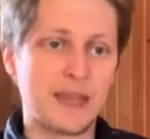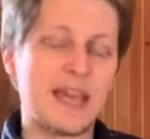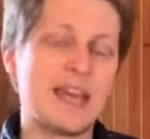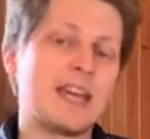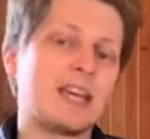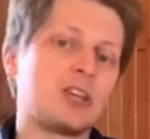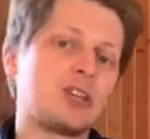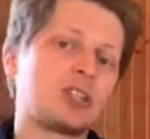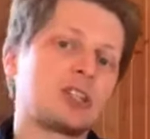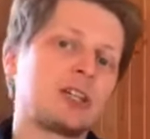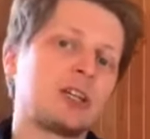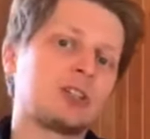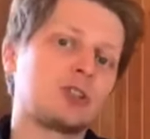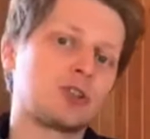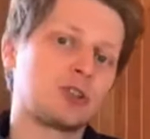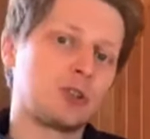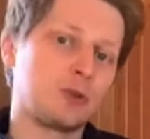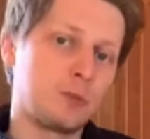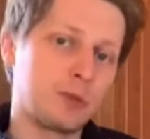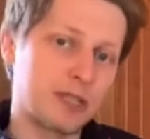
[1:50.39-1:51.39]
И считается,
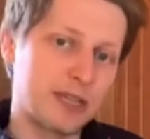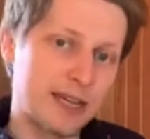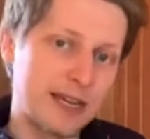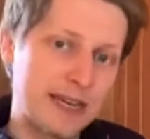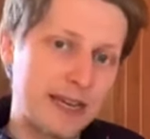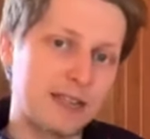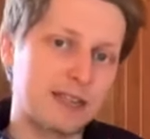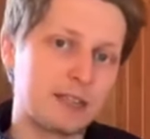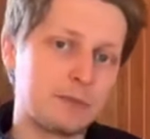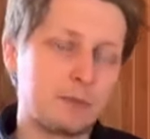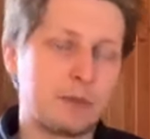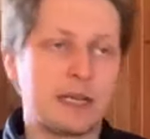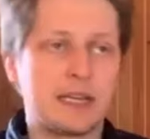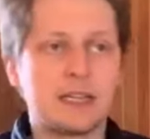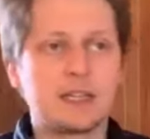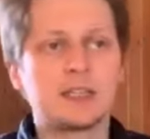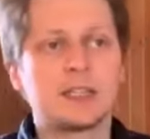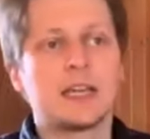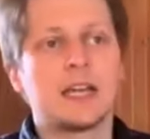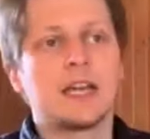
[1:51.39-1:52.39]
что именно этот балет